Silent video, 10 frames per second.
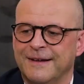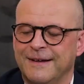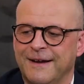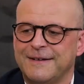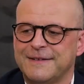
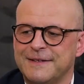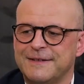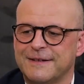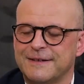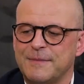Ja, das
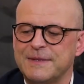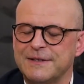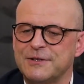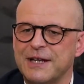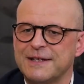sind, äh, ich glaube,
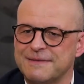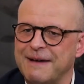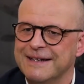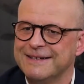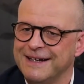da stecken
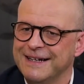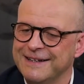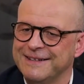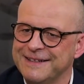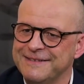zwei
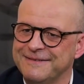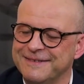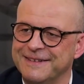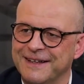Teile drin.